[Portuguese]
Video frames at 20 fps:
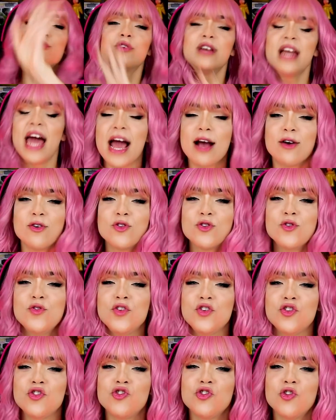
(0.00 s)
bonecos do
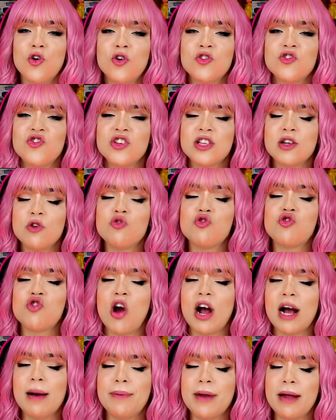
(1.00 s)
vídeo de hoje. Então
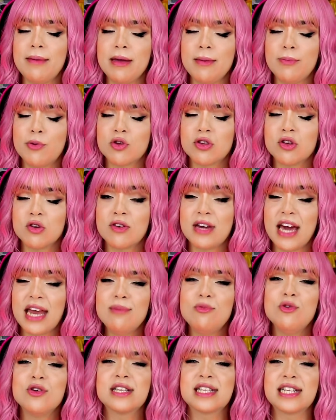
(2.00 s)
joga pra mim, produção, que
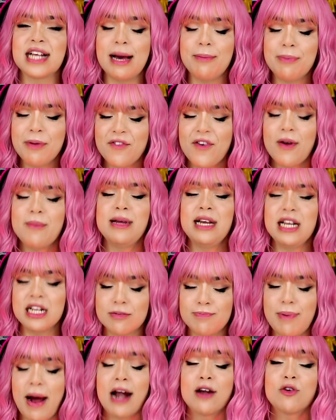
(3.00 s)
quero mostrar pra família
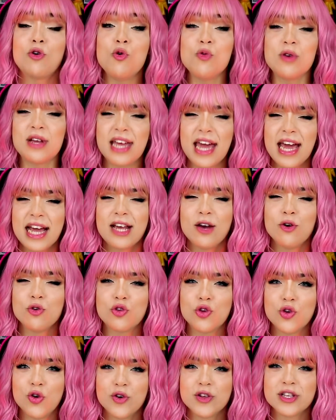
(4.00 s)
Sparkle o que que eu
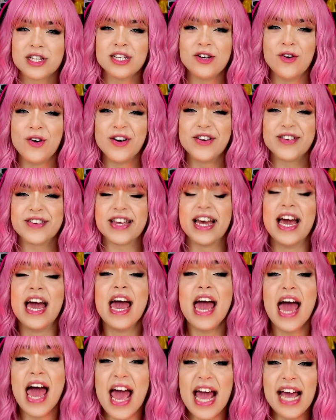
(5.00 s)
trouxe hoje.
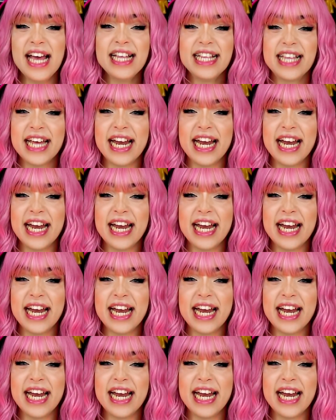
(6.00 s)
Em